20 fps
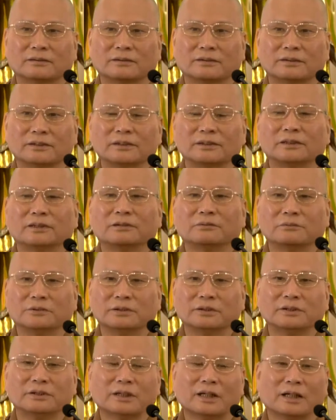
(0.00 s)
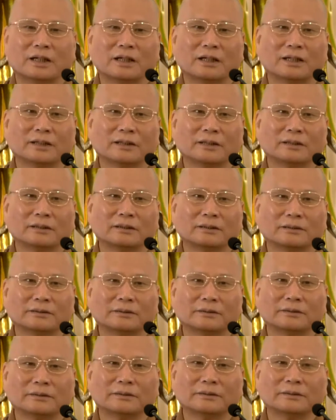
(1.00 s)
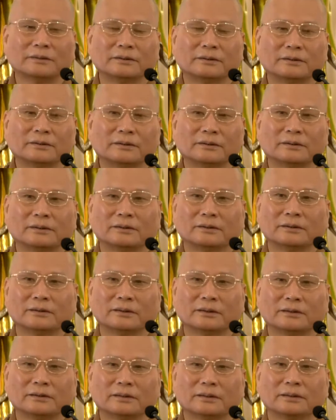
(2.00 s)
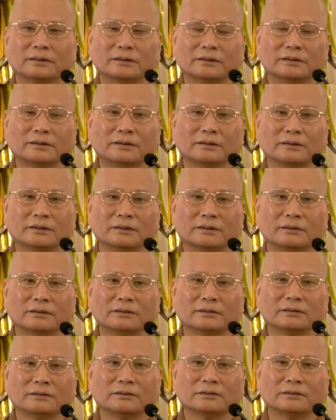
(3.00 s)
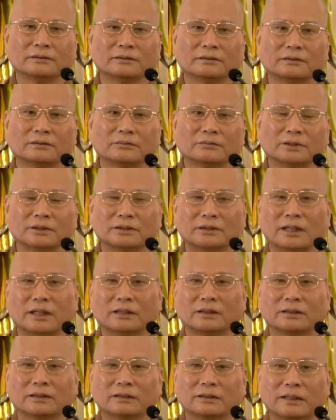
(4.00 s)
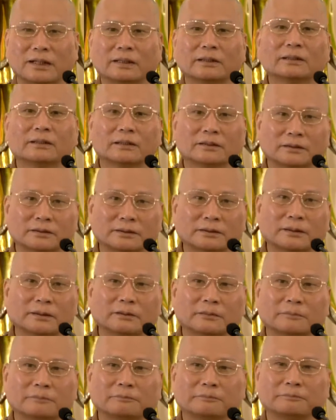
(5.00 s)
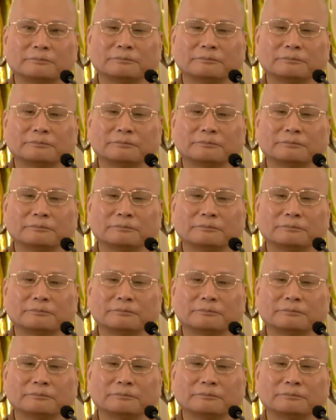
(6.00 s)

心得分享啊，啊，这个也非常的难得啊，